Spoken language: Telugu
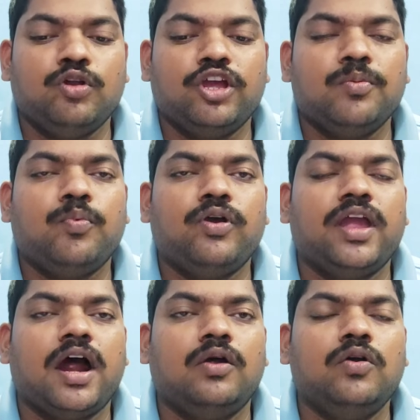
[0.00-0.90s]

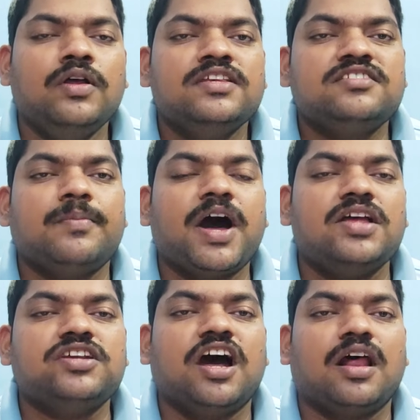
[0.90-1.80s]
మునిగిపోయాడు
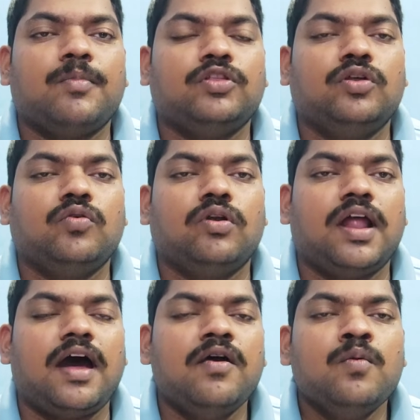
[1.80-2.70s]
సమాచారం
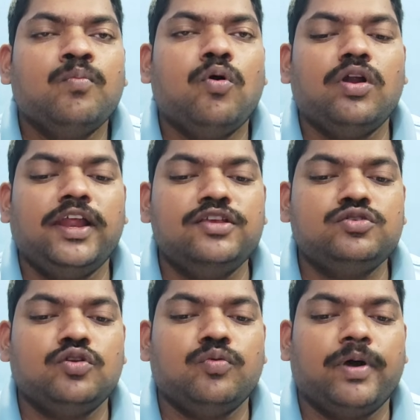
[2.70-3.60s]
అందుకున్న
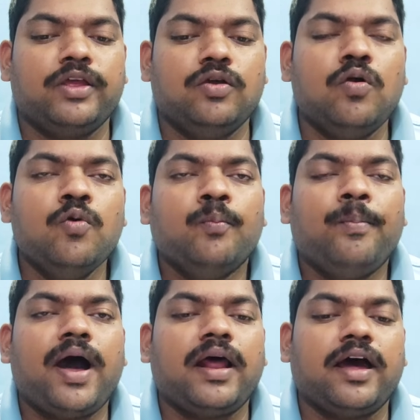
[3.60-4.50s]
పోలీసులు మరియు
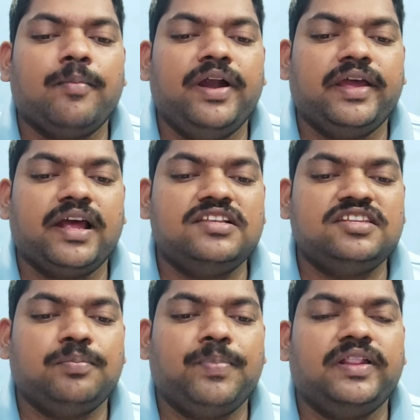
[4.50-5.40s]
పారామెడికల్
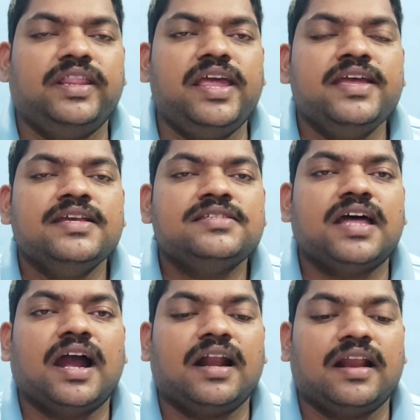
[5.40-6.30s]
సిబ్బంది
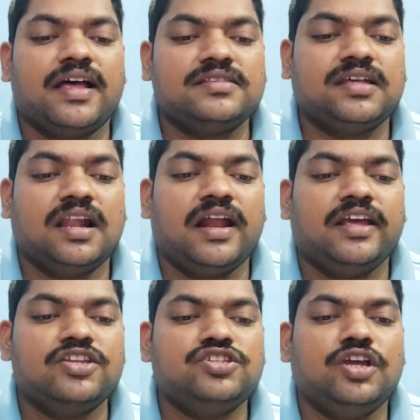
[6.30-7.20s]
సంఘటనా
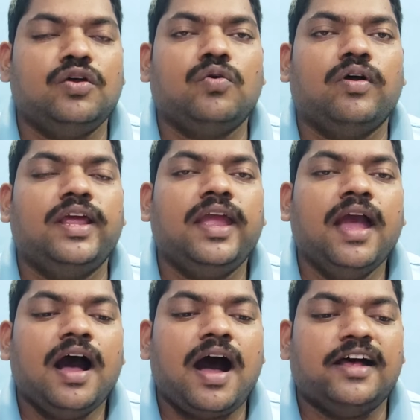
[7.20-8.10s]
స్థలానికి చేరుకొని
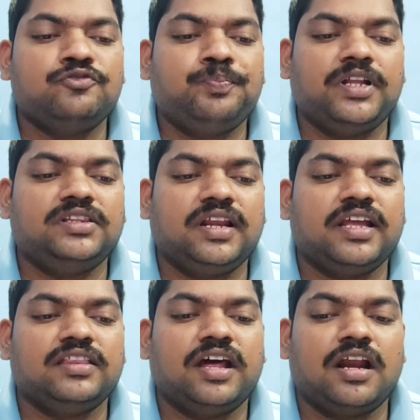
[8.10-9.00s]

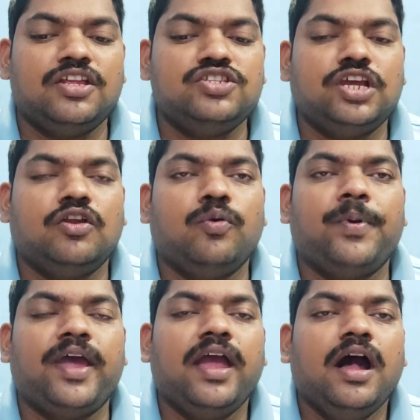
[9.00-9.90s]
ఆసుపత్రికి తరలించే
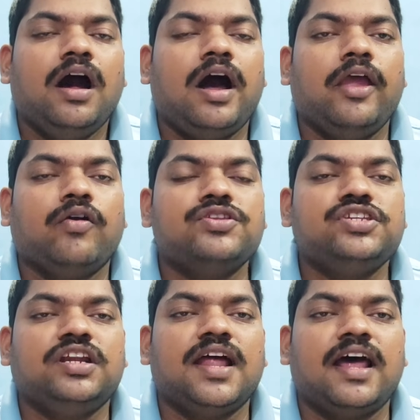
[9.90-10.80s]
లోపే ఆ యొక్క
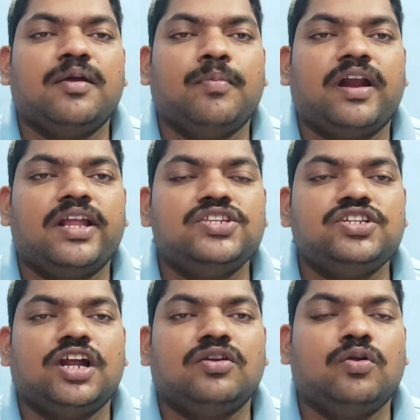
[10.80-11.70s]
చిన్నారి
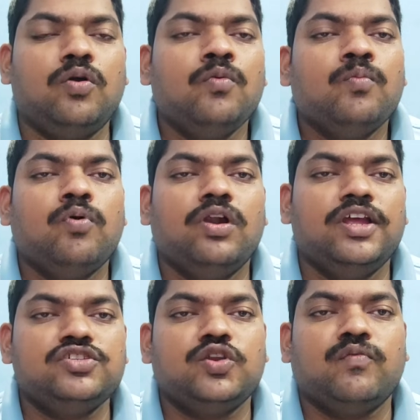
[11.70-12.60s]
మరణించినట్లు
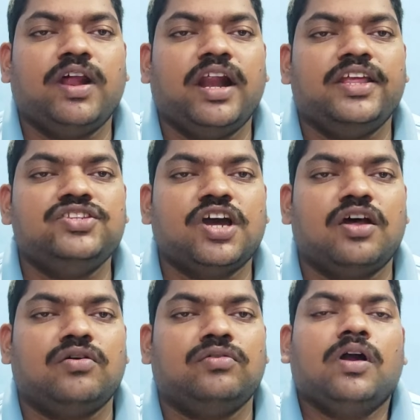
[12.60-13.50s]
పోలీసులు
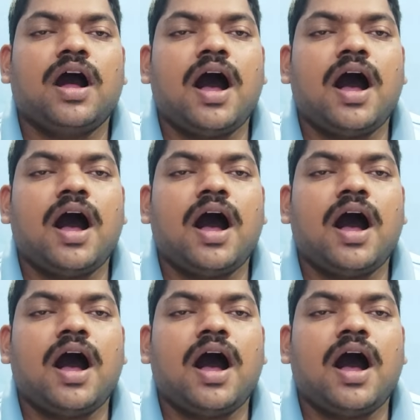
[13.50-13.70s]
వెల్లడించారు ఒక